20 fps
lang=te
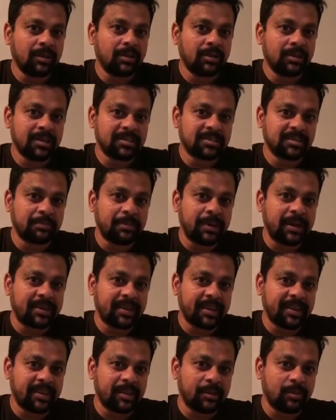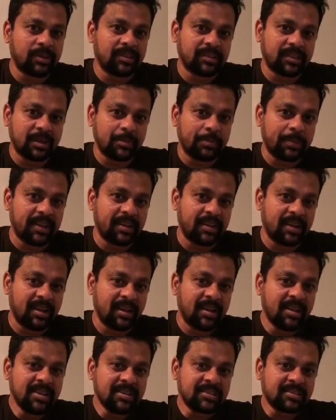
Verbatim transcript: తెలుగుదేశం పార్టీకి వందకు పైగా